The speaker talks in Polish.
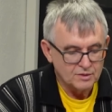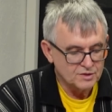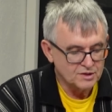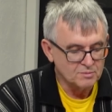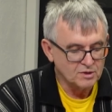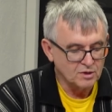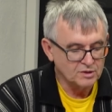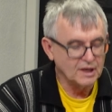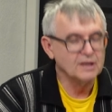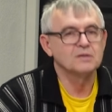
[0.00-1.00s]
z tym
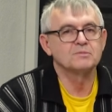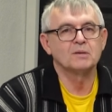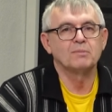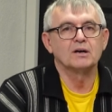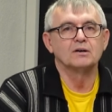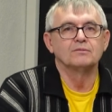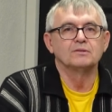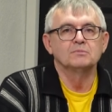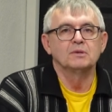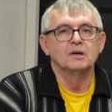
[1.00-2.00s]
koktajlem
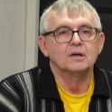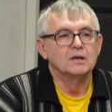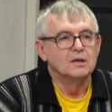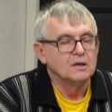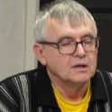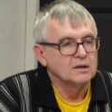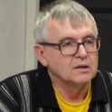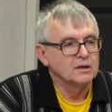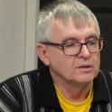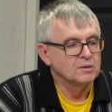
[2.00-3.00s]
zapachowym,
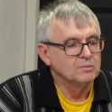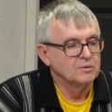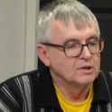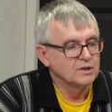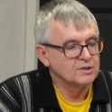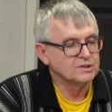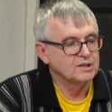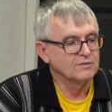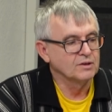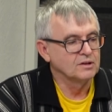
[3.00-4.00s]
i one były
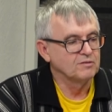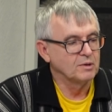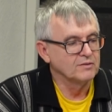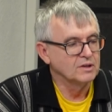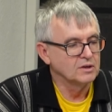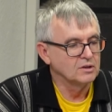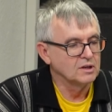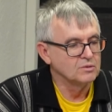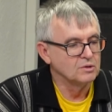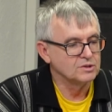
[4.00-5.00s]
rozstawione w pewnych
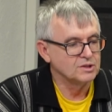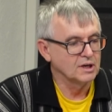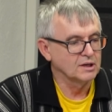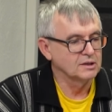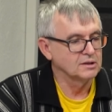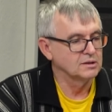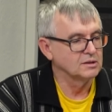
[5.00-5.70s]
odległościach.